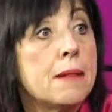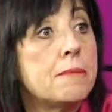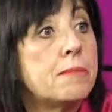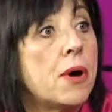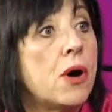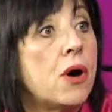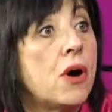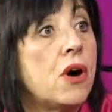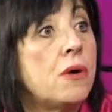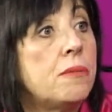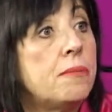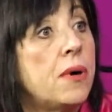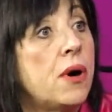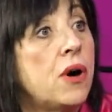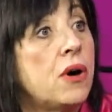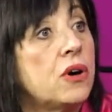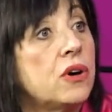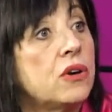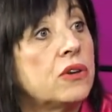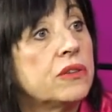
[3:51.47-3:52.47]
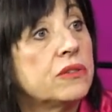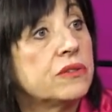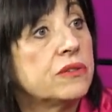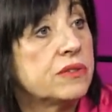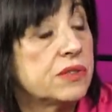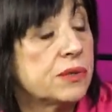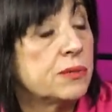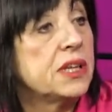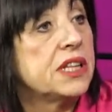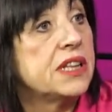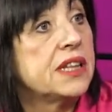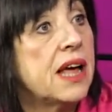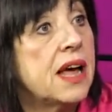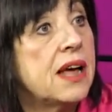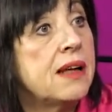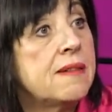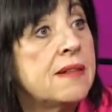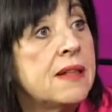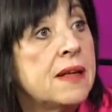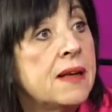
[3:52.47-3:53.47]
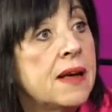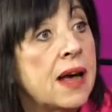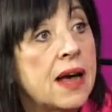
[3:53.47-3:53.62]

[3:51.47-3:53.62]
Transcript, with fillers: y, po, po słynna,